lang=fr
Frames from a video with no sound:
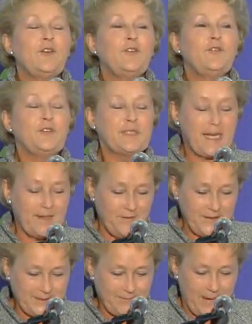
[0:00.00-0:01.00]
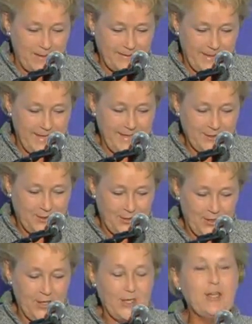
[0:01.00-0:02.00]
Vous savez cependant
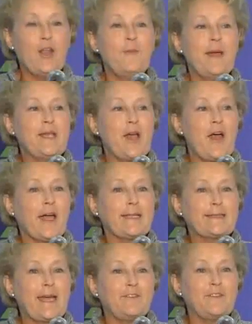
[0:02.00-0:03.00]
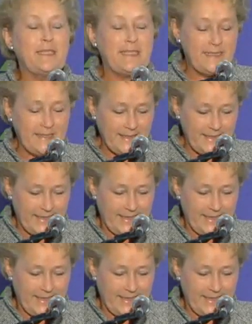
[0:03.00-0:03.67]
que le meilleur est à venir